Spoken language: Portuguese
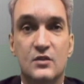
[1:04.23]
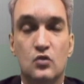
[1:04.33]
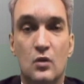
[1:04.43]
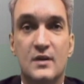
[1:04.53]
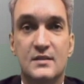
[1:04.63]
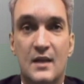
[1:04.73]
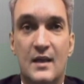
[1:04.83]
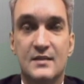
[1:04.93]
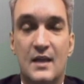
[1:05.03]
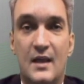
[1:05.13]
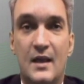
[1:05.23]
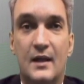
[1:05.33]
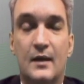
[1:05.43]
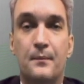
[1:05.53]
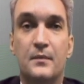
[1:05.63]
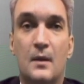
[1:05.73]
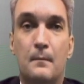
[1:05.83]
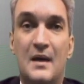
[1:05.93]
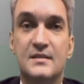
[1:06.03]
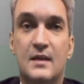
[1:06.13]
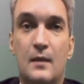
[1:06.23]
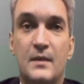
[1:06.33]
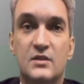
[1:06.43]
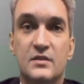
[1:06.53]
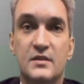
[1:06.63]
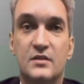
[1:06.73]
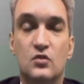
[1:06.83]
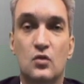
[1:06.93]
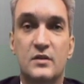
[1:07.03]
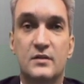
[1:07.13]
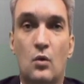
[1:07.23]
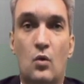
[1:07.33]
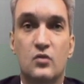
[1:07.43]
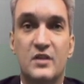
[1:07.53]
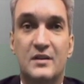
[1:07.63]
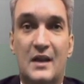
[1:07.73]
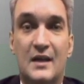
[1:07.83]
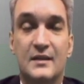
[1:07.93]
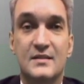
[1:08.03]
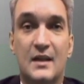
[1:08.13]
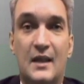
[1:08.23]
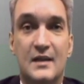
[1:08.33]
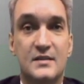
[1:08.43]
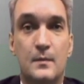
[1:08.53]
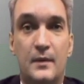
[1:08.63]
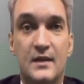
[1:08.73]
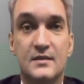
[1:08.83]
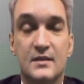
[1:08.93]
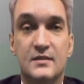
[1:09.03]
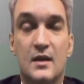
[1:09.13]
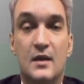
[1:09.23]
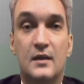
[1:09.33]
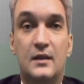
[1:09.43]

exceções a essa regra. Basicamente, as exceções estão concentradas naquelas empresas